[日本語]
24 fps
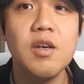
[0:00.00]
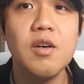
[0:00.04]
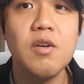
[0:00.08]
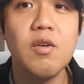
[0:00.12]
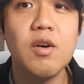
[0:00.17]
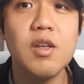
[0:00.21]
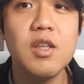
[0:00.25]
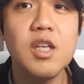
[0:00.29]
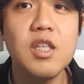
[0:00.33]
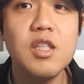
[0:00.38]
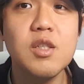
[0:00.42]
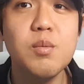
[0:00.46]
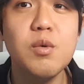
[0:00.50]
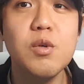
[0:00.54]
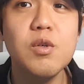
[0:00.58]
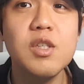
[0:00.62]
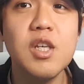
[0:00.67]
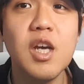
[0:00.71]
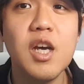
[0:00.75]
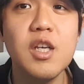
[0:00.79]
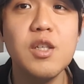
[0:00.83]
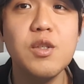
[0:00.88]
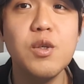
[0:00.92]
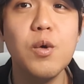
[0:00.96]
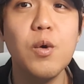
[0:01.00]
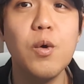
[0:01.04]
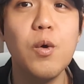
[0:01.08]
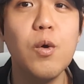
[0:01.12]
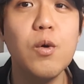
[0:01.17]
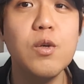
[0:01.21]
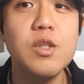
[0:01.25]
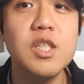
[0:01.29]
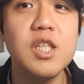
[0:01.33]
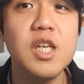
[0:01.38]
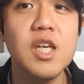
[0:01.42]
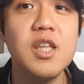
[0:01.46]
私も最初
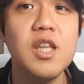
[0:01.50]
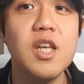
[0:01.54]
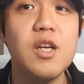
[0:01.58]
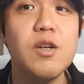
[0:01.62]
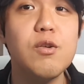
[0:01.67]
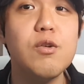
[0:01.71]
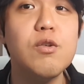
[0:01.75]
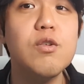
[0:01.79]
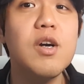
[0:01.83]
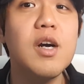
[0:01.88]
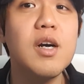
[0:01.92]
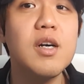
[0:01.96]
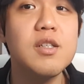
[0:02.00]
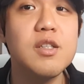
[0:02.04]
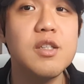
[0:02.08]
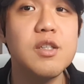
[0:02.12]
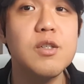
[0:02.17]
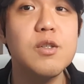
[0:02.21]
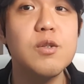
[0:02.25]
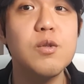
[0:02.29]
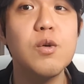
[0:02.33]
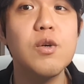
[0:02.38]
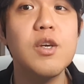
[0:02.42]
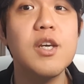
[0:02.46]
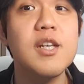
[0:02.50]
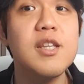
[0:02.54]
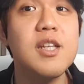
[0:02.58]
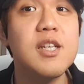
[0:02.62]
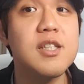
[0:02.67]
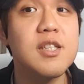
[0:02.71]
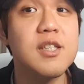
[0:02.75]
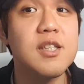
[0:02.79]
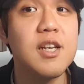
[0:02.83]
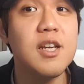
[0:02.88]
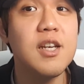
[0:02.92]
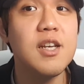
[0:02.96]
高知県で留学するときはで
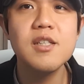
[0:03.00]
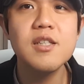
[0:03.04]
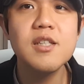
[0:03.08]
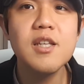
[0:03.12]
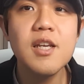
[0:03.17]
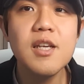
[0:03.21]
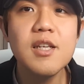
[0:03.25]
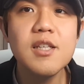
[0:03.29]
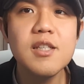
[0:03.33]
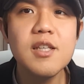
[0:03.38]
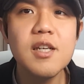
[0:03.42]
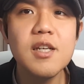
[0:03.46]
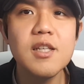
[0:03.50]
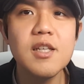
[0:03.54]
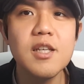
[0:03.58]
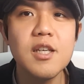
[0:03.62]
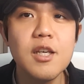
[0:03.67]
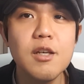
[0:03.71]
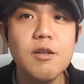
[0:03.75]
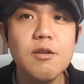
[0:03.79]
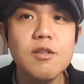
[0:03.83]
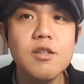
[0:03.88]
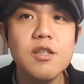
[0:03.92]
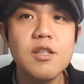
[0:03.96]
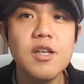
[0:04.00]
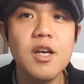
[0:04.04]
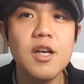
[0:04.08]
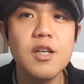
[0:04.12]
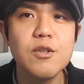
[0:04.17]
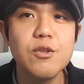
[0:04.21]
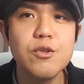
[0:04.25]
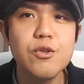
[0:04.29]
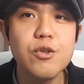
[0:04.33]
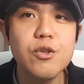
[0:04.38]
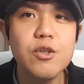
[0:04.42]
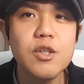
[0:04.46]
すね、先生にいくつか
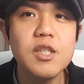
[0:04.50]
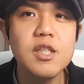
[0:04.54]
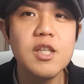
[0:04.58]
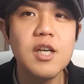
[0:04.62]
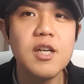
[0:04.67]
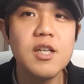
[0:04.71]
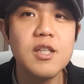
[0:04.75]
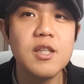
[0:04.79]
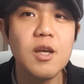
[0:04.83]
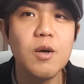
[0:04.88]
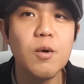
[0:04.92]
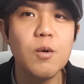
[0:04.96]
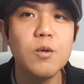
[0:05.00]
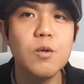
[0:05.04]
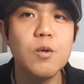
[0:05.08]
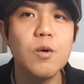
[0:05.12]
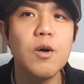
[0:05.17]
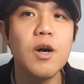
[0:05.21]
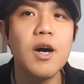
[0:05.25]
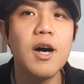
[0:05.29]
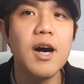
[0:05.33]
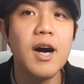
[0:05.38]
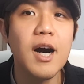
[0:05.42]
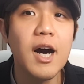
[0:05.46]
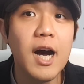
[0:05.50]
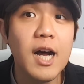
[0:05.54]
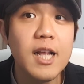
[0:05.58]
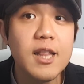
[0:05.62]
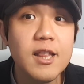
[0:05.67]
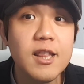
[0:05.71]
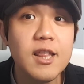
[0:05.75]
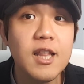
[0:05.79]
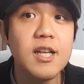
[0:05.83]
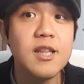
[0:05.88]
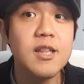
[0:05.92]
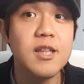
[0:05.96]
注意されたことがあっ
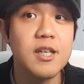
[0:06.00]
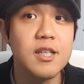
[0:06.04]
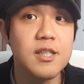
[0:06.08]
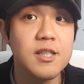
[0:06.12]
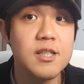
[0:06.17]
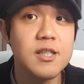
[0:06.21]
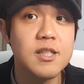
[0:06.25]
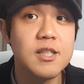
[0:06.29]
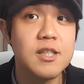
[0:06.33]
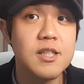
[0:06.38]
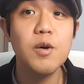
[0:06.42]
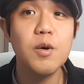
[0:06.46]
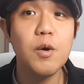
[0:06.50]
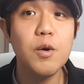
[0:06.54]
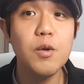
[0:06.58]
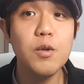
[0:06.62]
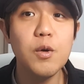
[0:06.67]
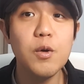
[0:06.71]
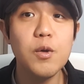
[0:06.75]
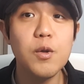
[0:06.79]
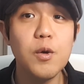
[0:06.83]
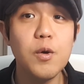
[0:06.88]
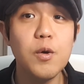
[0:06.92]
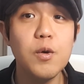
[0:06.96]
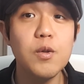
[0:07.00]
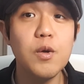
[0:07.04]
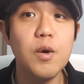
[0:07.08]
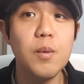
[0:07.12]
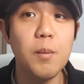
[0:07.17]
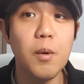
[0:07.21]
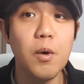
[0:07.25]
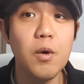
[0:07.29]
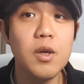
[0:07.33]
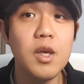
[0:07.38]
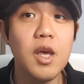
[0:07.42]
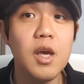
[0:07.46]
たんです。この寮の
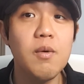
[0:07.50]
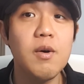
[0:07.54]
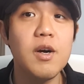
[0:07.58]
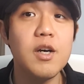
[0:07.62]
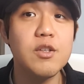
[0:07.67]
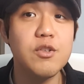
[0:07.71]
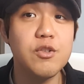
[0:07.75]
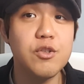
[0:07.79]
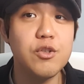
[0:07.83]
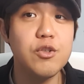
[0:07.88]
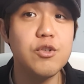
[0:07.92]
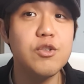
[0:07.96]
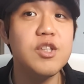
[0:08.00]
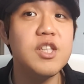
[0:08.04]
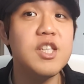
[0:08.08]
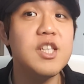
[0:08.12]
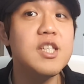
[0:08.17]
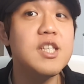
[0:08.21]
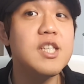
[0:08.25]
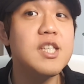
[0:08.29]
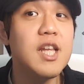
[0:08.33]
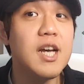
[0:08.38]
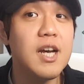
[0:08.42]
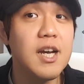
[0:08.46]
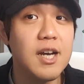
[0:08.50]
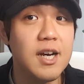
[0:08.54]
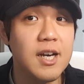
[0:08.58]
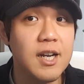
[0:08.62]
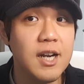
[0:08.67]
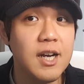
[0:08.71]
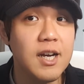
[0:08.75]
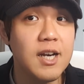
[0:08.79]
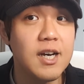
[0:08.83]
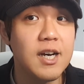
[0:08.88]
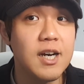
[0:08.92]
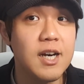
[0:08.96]
門限は12時だか
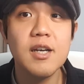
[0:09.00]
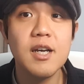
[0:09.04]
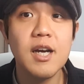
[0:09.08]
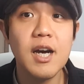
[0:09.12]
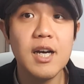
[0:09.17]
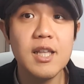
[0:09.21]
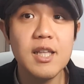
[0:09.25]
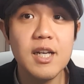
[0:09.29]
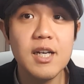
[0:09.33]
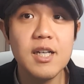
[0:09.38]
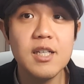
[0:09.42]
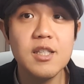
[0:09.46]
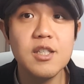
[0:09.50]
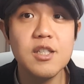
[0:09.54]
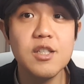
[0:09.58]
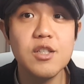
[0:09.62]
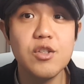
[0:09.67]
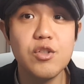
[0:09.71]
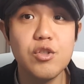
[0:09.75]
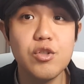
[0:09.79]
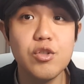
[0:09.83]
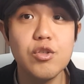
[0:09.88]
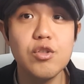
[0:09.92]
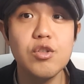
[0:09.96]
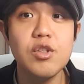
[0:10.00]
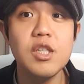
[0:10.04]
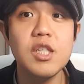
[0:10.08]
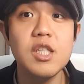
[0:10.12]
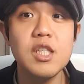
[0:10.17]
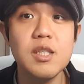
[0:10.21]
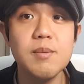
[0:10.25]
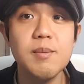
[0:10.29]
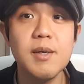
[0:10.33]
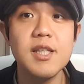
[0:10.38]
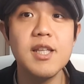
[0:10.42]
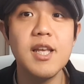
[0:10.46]
ら、必ず12
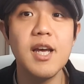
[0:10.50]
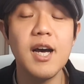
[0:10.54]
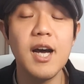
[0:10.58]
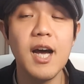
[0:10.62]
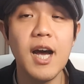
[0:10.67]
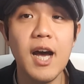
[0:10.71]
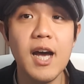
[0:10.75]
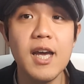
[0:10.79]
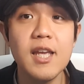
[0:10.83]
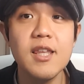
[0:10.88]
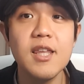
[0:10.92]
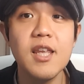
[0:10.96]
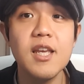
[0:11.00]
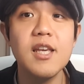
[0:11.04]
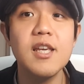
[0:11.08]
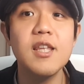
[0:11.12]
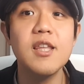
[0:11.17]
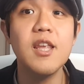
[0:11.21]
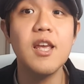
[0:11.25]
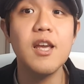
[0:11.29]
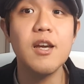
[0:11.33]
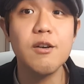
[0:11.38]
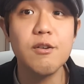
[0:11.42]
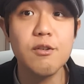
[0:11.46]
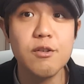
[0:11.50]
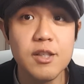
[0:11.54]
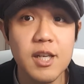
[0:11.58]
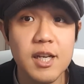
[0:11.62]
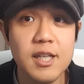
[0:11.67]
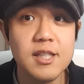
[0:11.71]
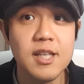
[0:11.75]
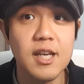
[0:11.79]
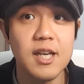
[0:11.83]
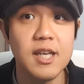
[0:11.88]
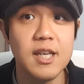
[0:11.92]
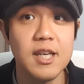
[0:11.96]
時までは帰ってきてくだ
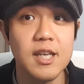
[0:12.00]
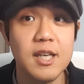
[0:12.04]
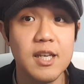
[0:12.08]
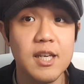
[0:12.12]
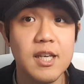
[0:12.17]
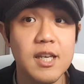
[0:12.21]
さい。